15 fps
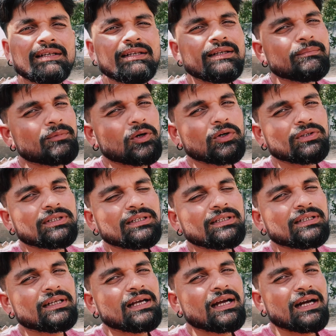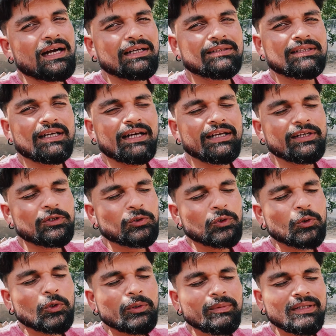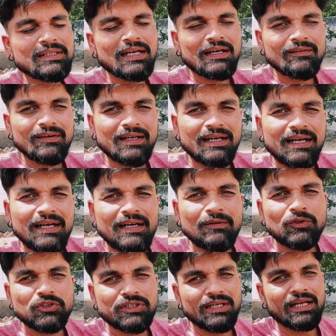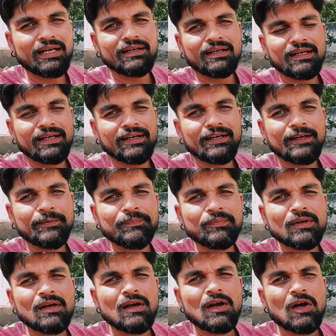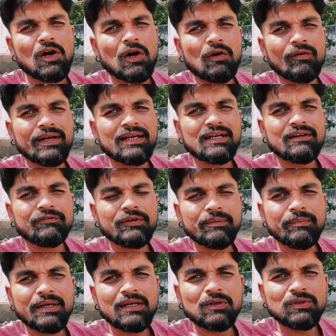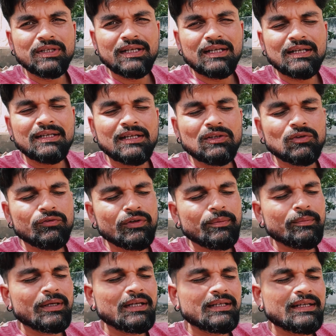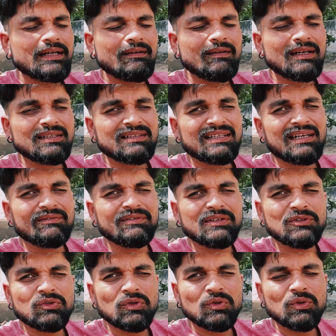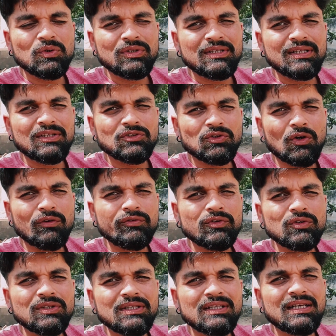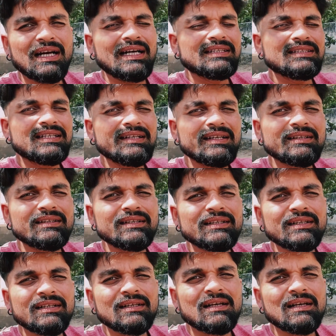लिए बहुत ही अच्छा है कि कोई भी जानवर आएगा वो चिल्लाने लगेगा और वहीं अगर फीमेल को देखा जाए तो फीमेल की आवाज़ काफ़ी स्लो होती है सॉफ्ट होती है अच्छी लगती है